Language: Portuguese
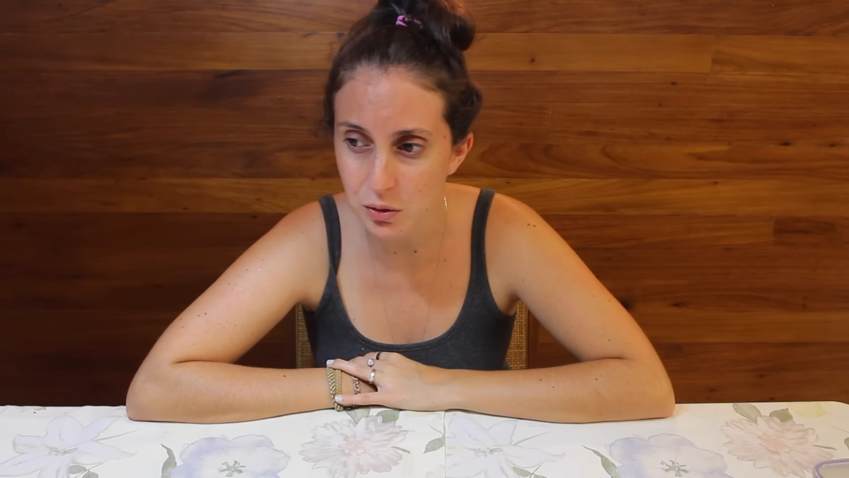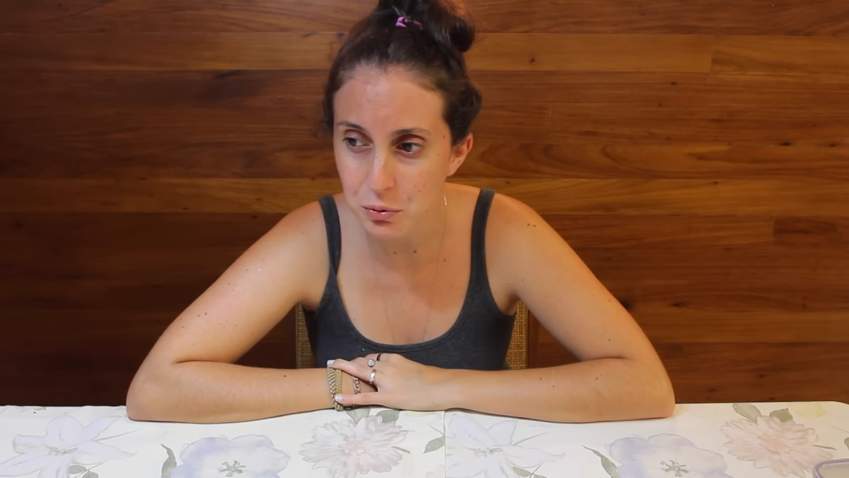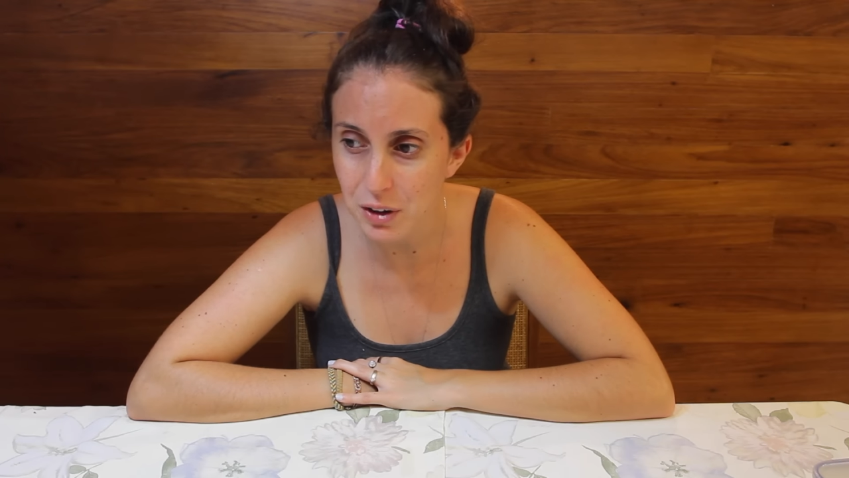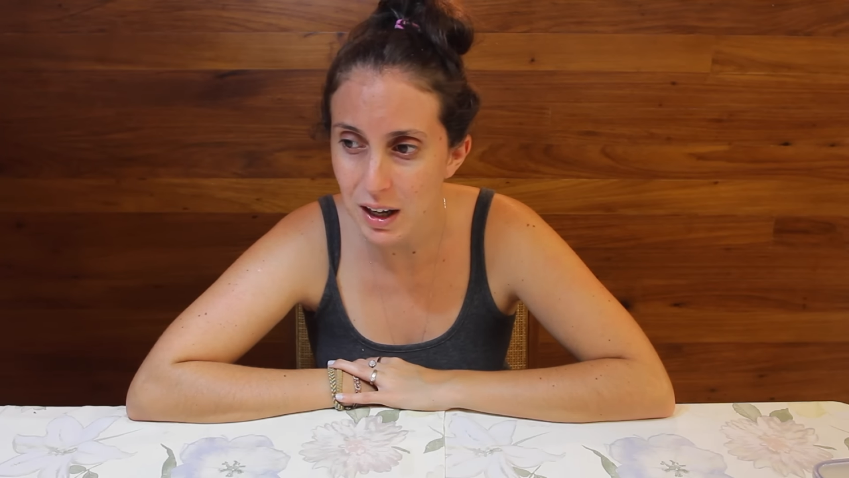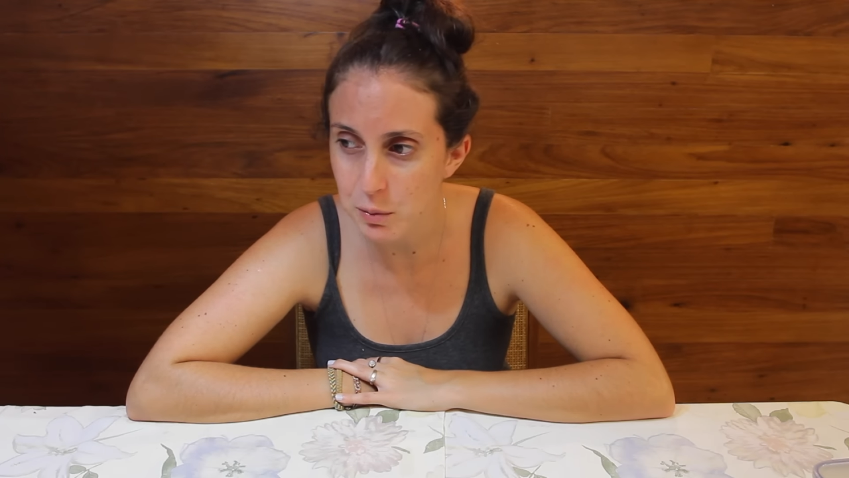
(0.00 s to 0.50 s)
não
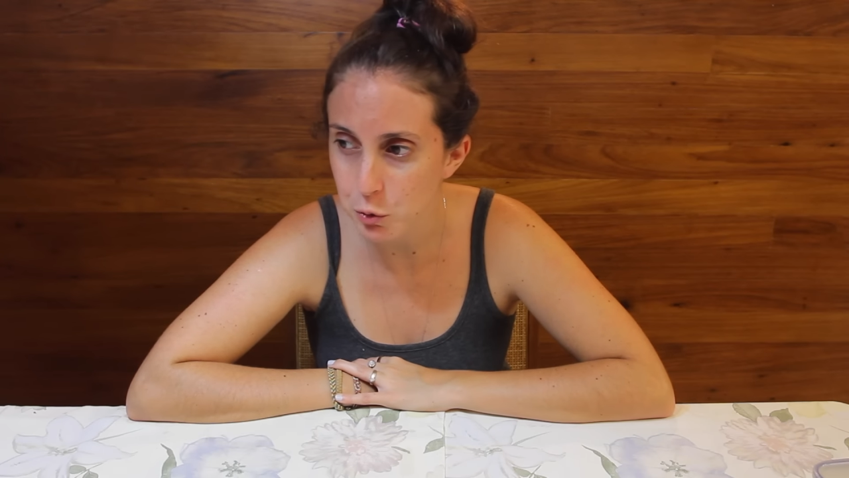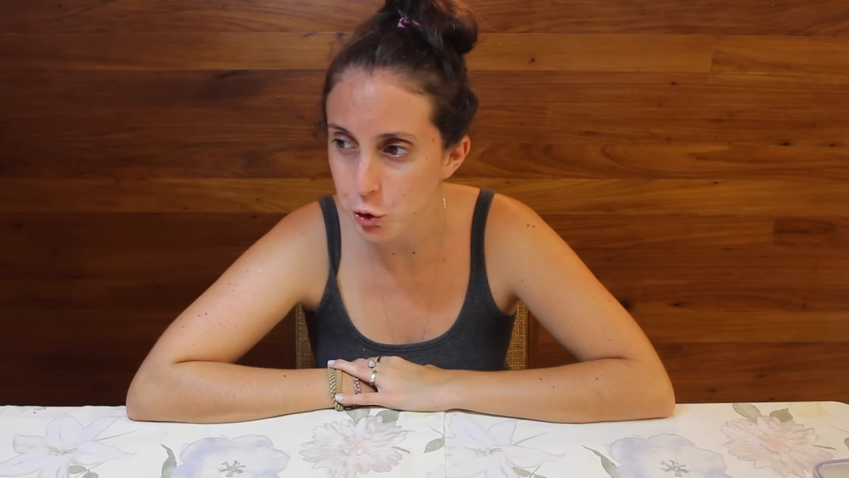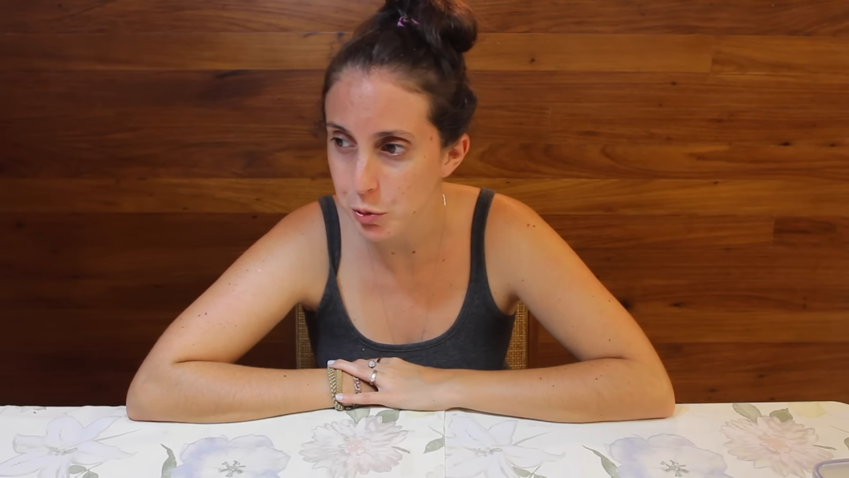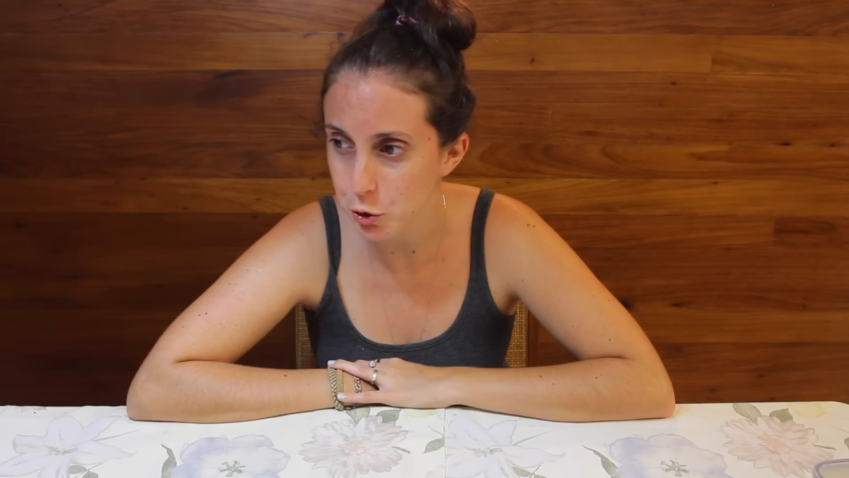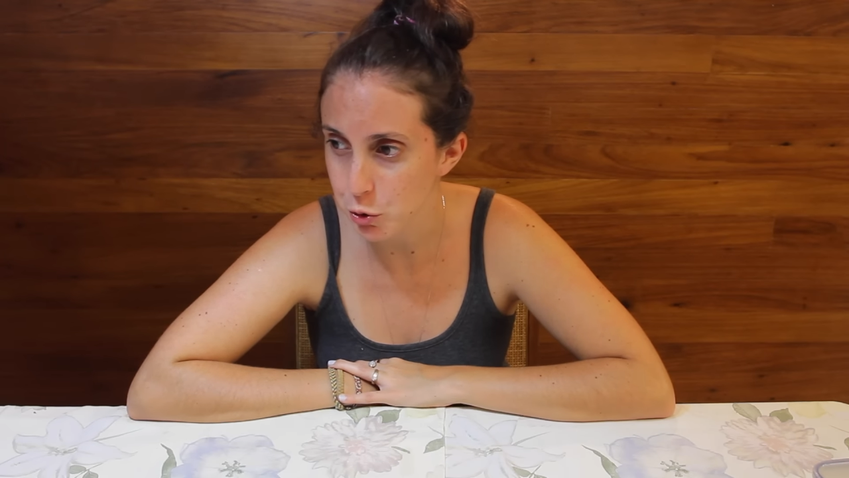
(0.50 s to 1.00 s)
fala
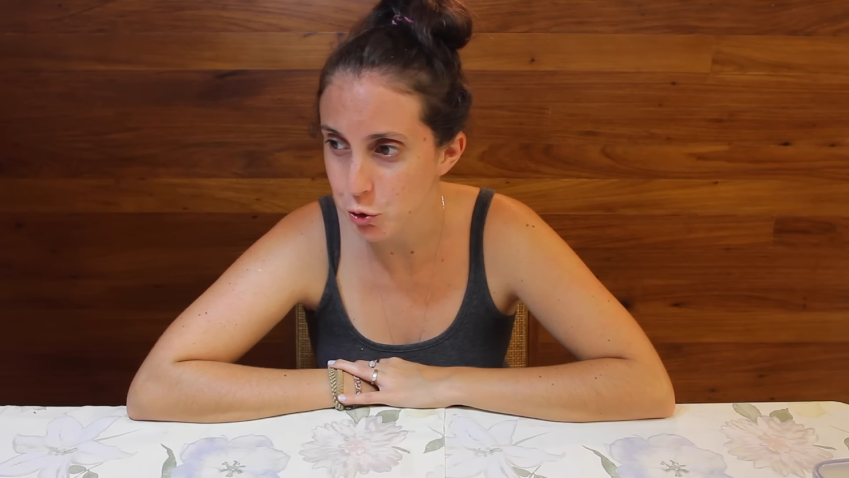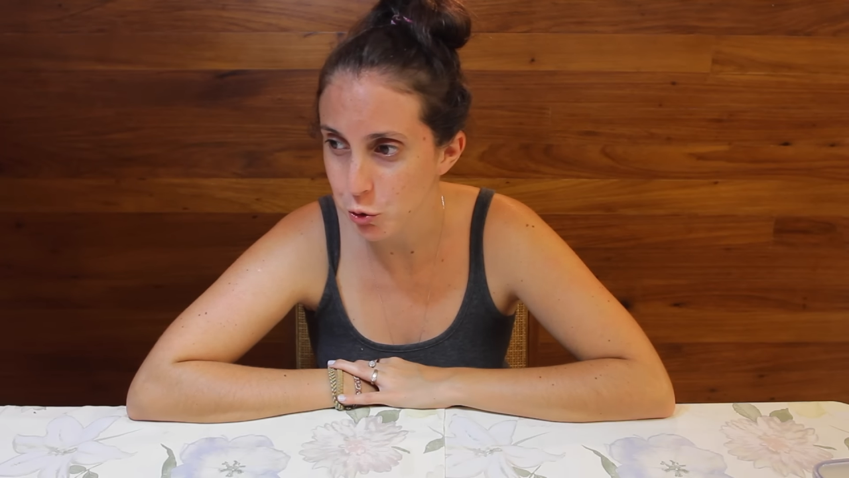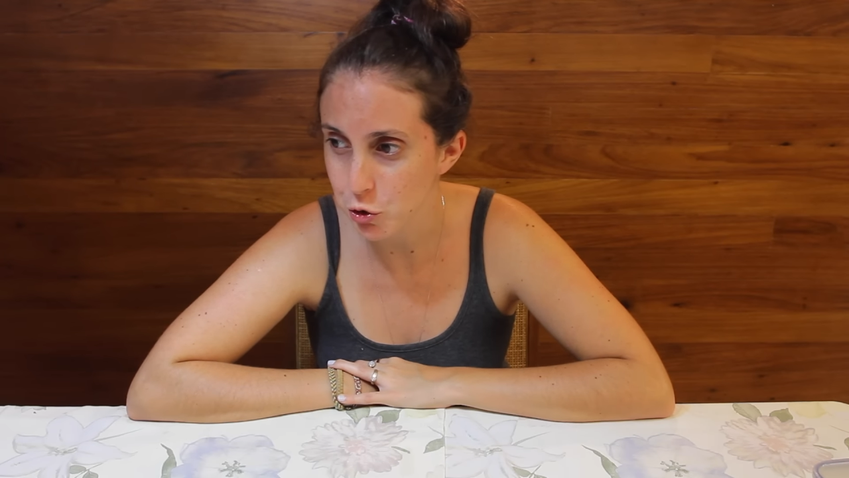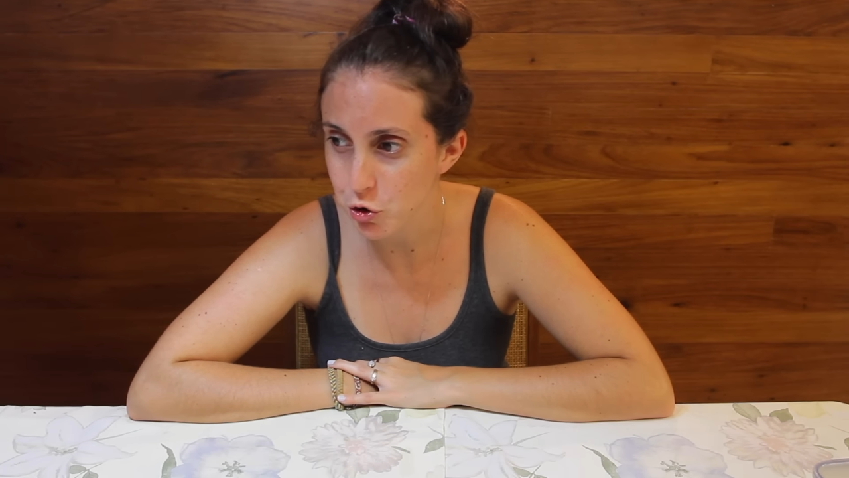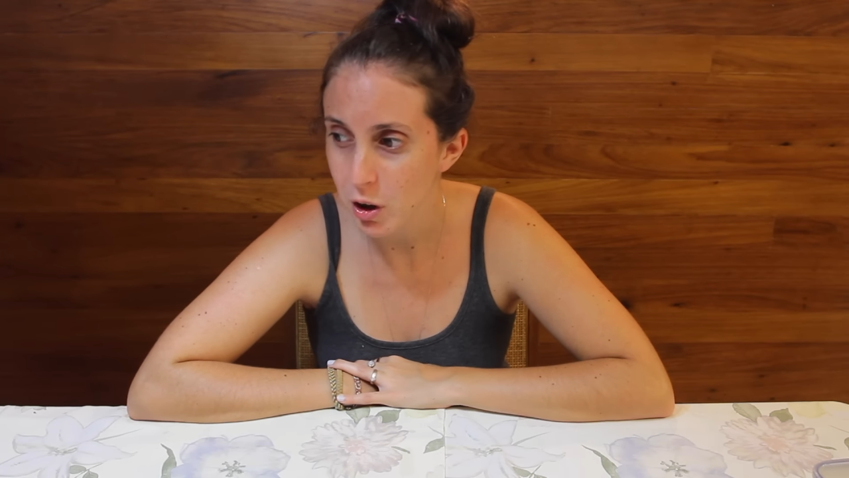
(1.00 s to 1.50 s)
muito para as
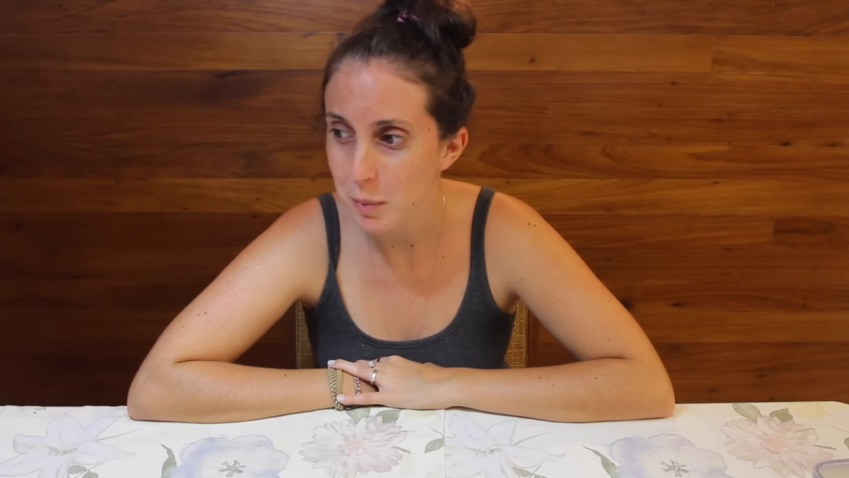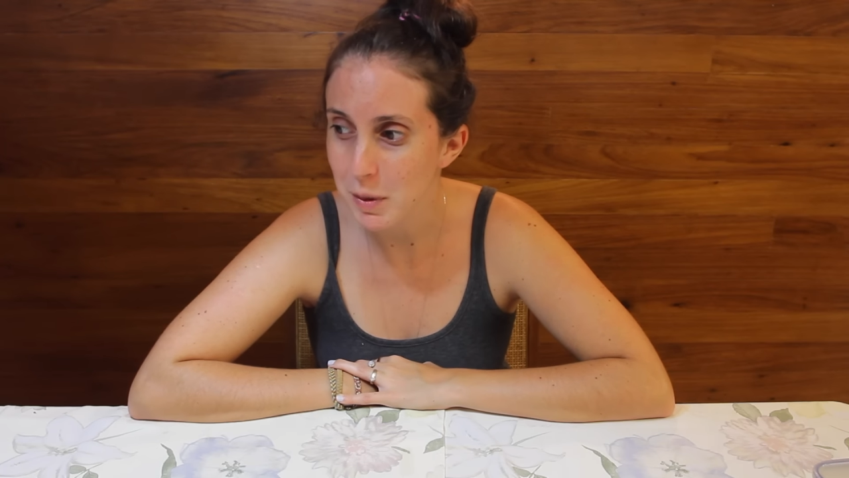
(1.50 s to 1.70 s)
pessoas,